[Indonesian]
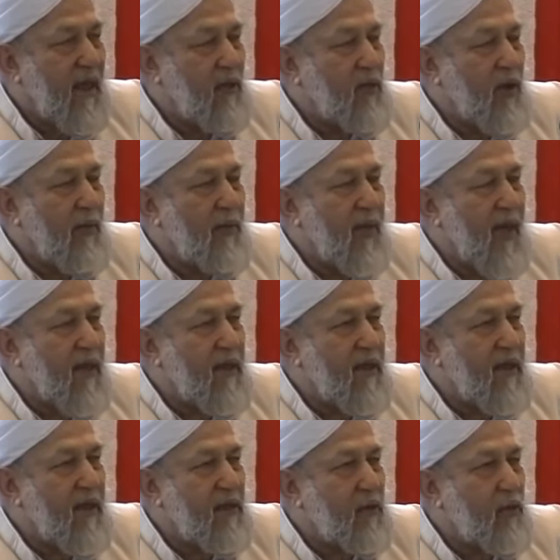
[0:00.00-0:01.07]
Cintailah
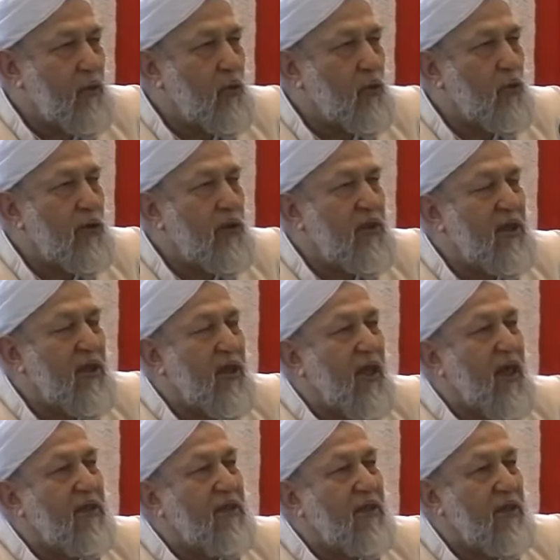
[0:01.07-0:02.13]
salah satunya
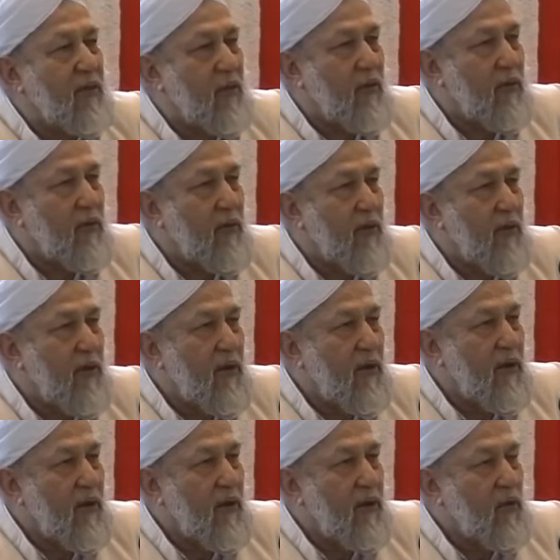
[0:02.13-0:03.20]
dan tinggalkan yang
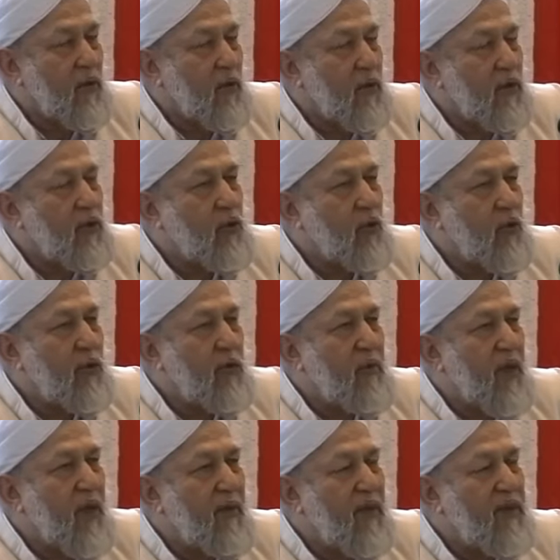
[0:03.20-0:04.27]
kedua. Dalam
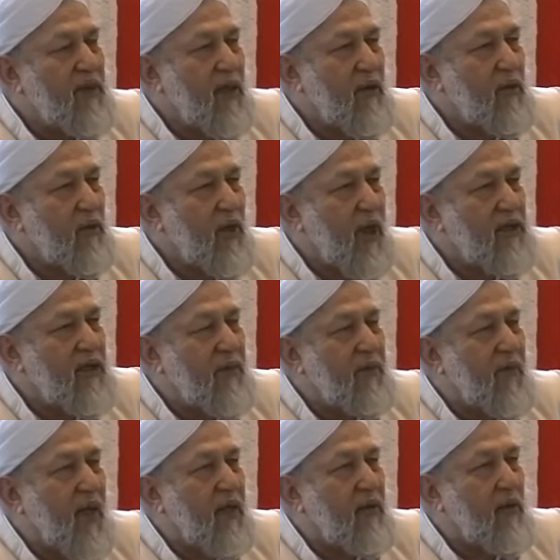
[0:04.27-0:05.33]
corak ini,
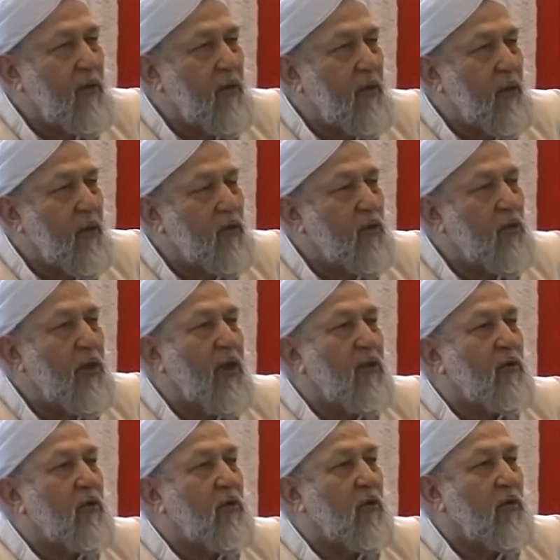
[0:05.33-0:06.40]
senantiasalah cintai Allah Ta'ala
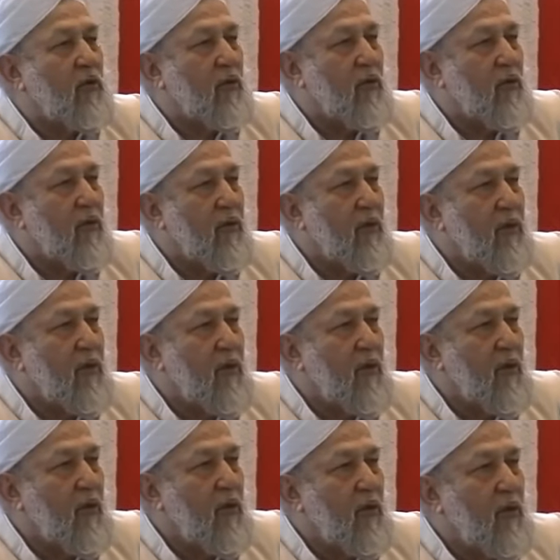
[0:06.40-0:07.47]
dan tinggalkan
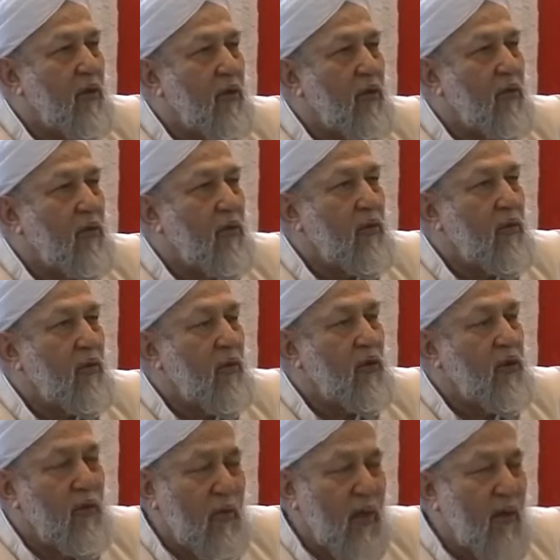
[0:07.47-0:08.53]
dunia.
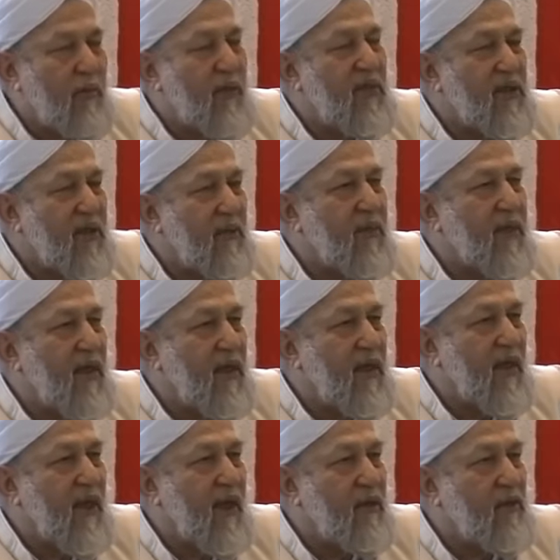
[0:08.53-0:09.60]
Adapun maksud dari
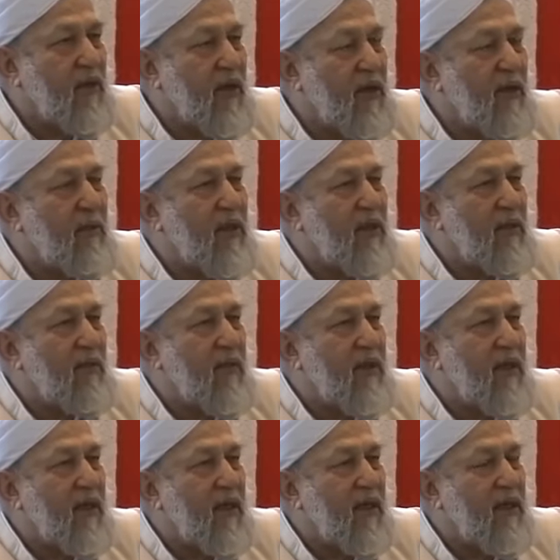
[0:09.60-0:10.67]
cinta untuk
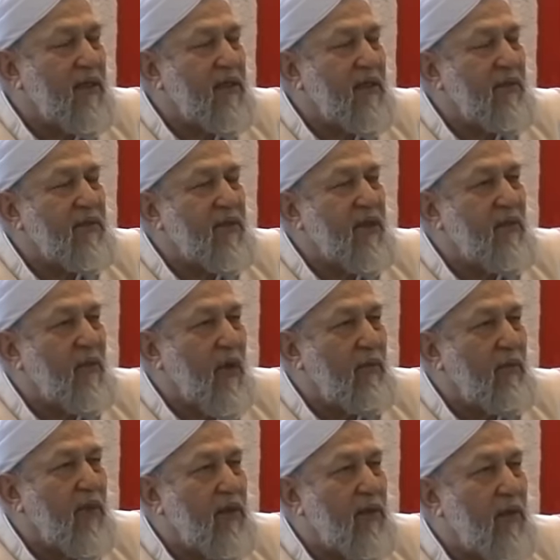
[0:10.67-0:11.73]
semua, bukanlah artinya
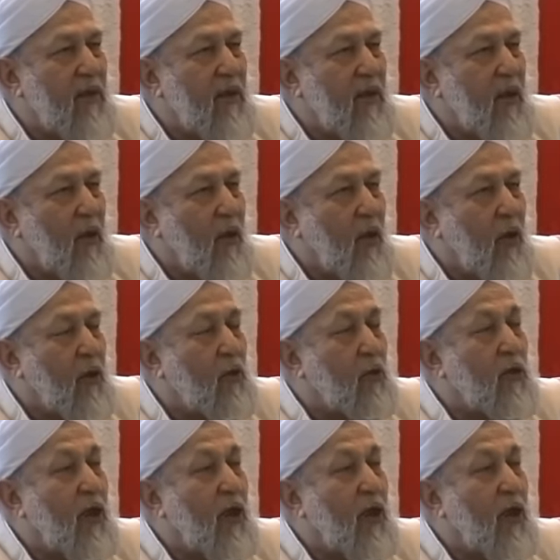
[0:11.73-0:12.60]
mencintai semua,